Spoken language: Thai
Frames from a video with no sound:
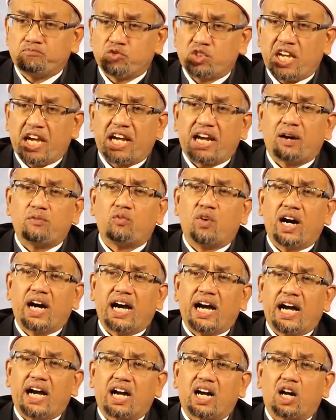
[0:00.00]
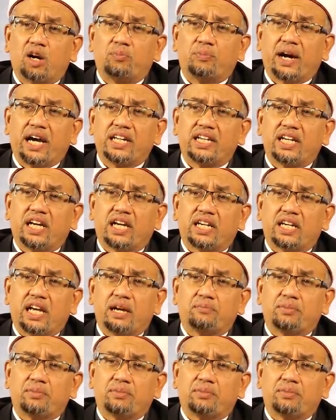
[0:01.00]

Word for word: ใส่คำว่าอะเข้าไปเนี่ยใน